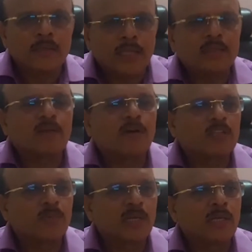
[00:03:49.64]
దాని
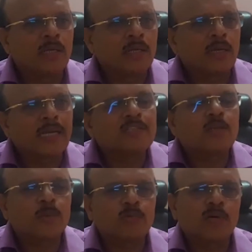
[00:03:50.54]
తర్వాత మరి
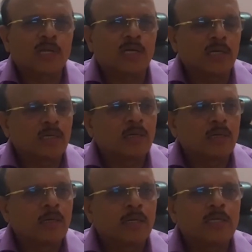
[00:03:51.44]
లైన్స్ గ్రూప్ ద్వారా
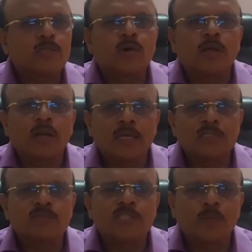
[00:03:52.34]
ఈశ్వర
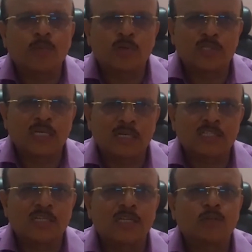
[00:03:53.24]
రిలయన్స్ విద్యా ప్రోత్సాహ
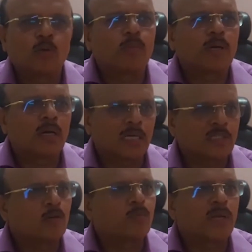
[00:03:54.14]
ట్రస్ట్ అని తొంభై రెండు
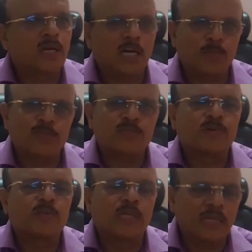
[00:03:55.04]
లక్షల రూపాయలు కార్పస్
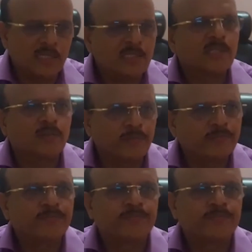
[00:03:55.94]
ఫండ్ తయారు చేయడం